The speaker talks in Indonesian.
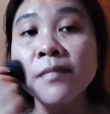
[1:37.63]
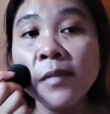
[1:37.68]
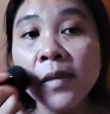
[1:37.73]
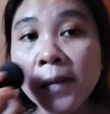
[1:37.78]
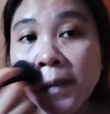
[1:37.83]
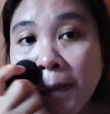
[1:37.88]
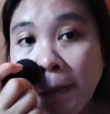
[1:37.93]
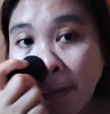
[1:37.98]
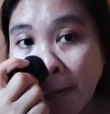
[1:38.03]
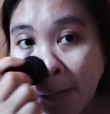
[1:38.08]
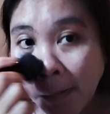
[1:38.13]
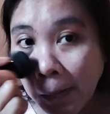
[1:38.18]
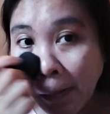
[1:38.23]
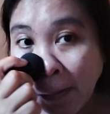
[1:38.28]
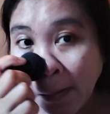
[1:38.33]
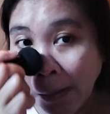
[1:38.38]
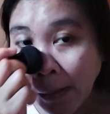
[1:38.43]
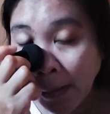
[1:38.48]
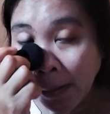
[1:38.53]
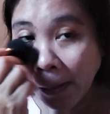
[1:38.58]
seperti
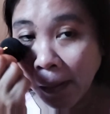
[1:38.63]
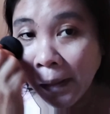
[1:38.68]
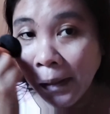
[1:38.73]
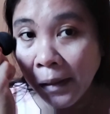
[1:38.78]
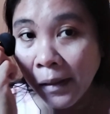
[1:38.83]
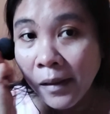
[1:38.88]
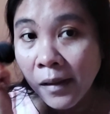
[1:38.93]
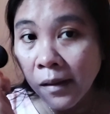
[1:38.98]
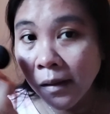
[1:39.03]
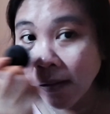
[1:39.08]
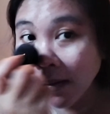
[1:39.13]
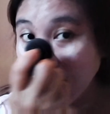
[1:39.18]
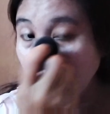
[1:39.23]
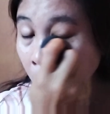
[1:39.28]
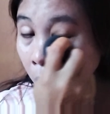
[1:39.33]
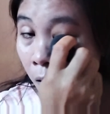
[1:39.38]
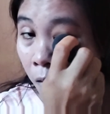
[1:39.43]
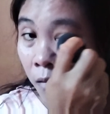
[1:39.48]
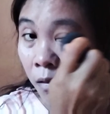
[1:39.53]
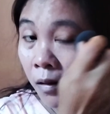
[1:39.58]
ini ya ini nggak
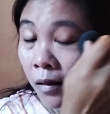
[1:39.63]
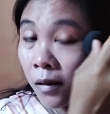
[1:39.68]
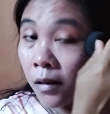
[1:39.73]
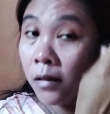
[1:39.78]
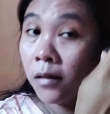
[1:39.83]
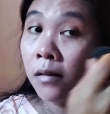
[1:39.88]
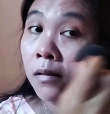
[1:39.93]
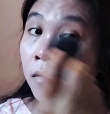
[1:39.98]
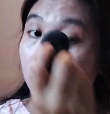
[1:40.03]
tahu ini